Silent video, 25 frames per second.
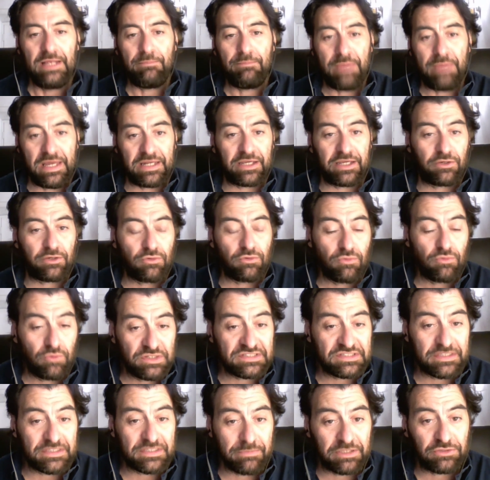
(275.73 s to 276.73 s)
Bene, con
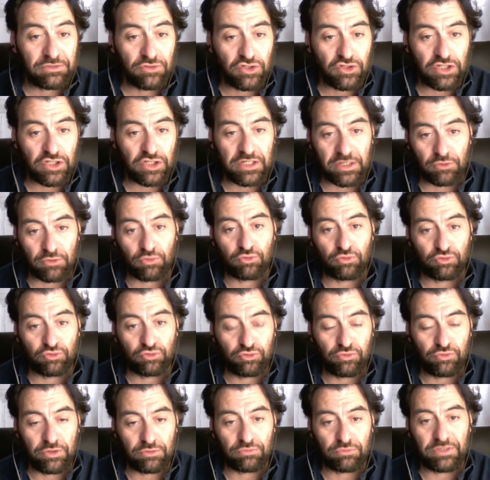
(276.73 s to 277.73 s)
questi mattoncini hanno
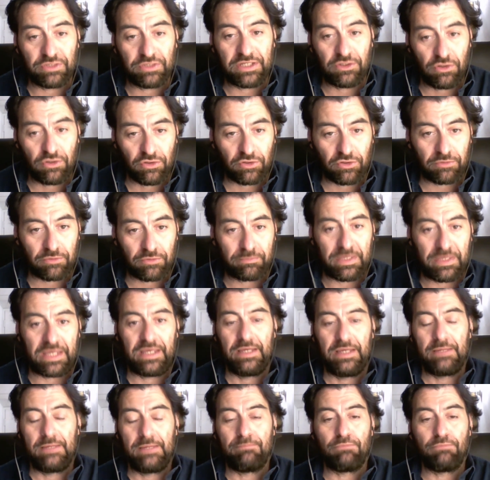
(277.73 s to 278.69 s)
costruito un enorme